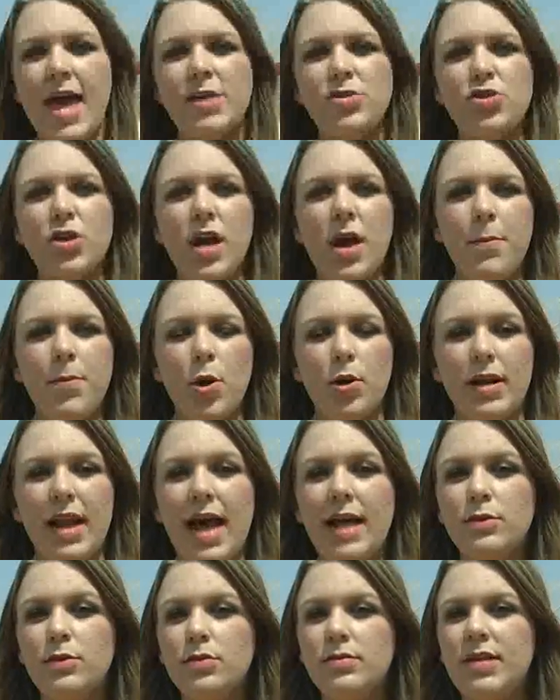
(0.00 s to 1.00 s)
Este
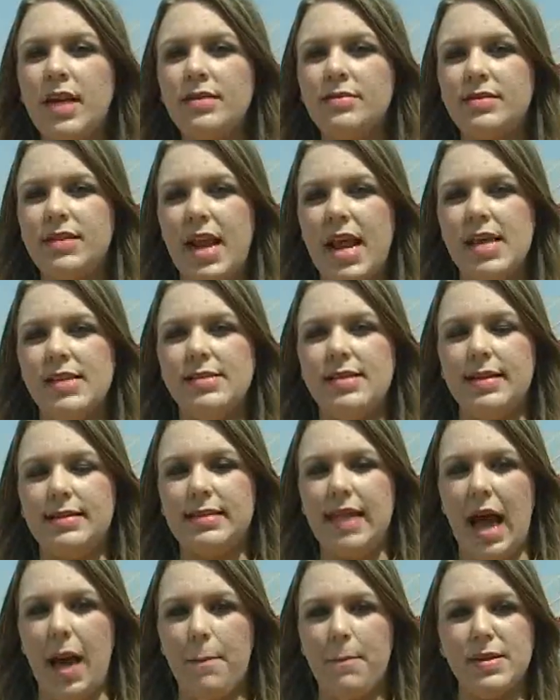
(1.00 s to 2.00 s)
campeonato tem três
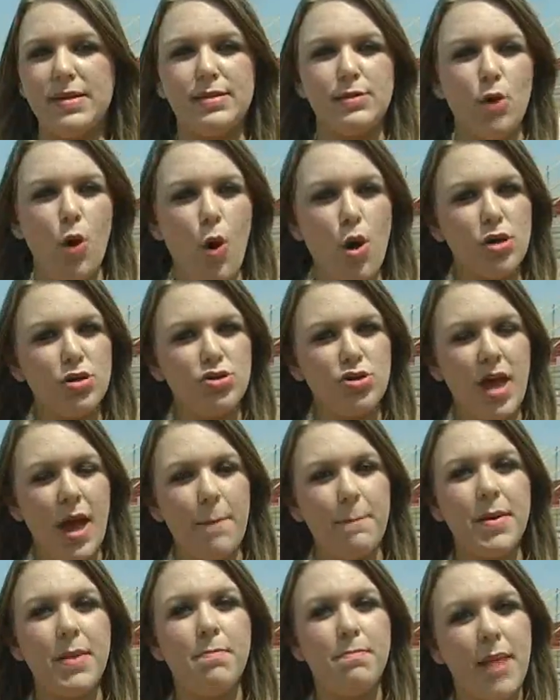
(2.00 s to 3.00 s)
etapas. Hoje é a
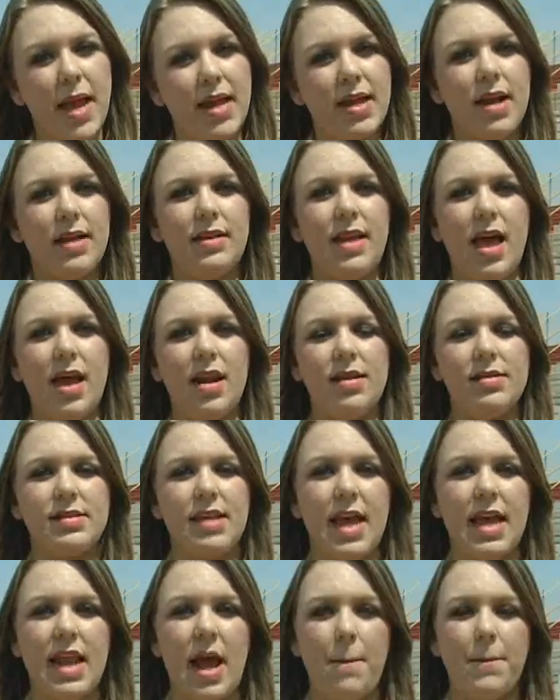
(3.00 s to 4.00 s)
primeira delas que
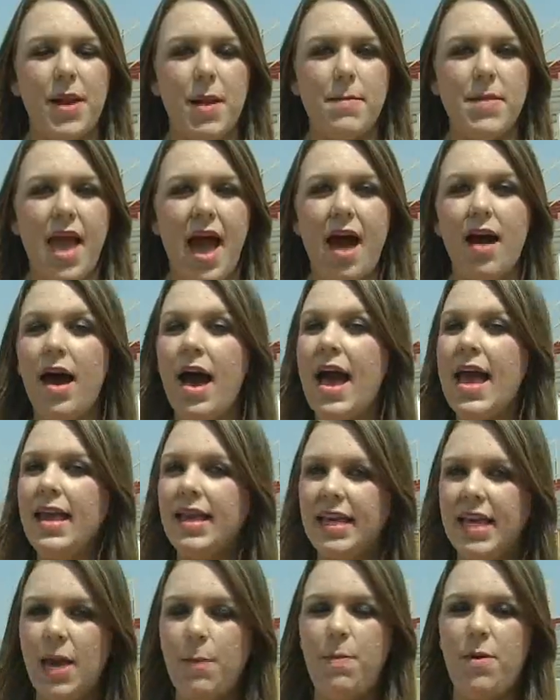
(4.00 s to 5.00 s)
irá premiar a
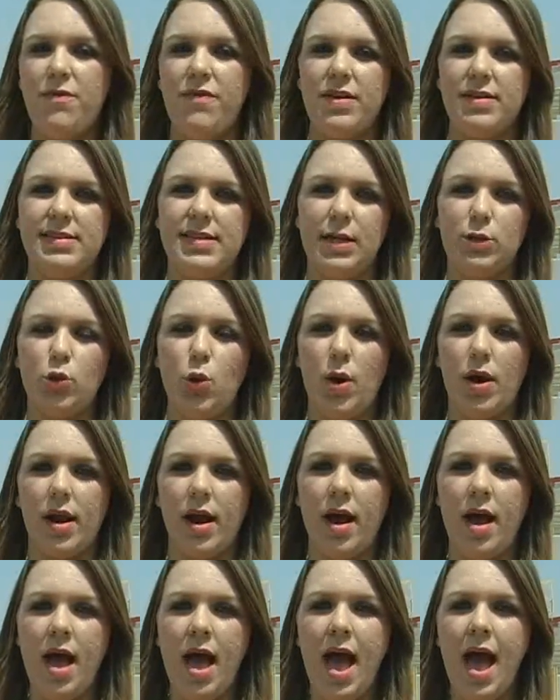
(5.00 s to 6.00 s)
equipe
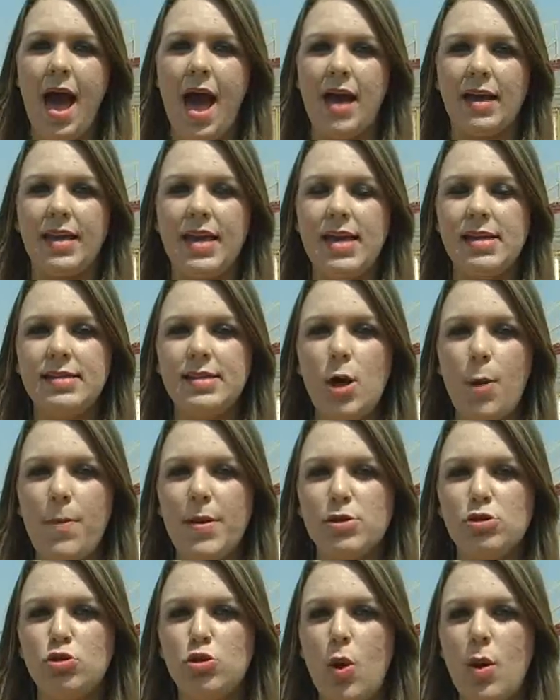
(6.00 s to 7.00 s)
vencedora. Aqui estão
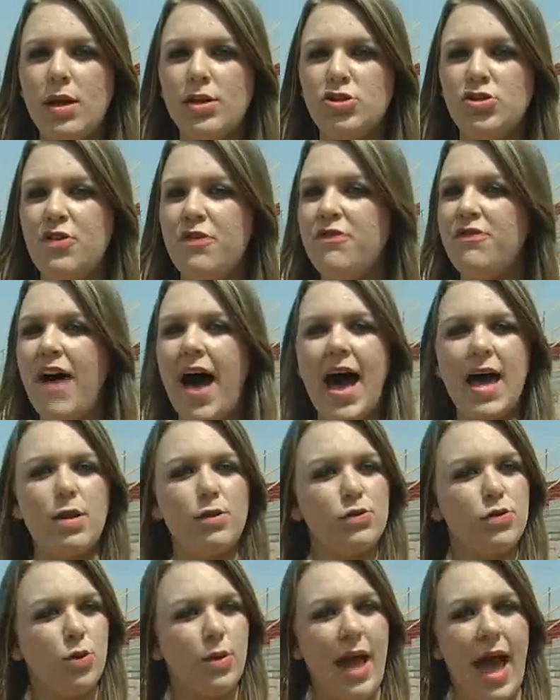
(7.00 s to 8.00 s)
pessoas de
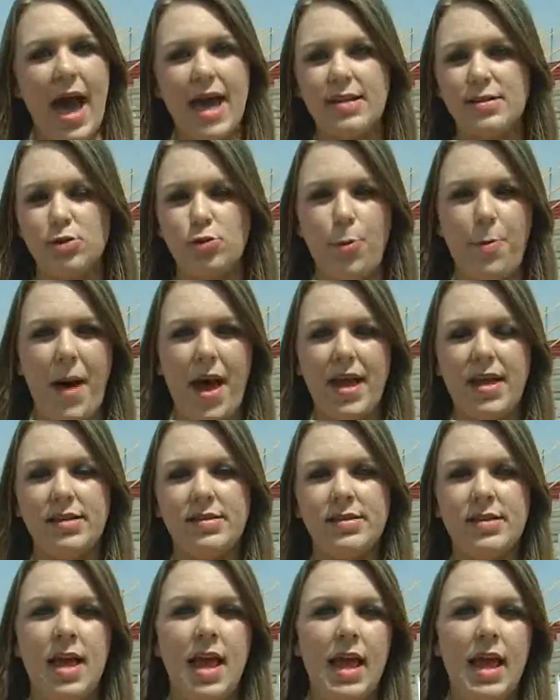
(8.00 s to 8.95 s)
vários lugares do país,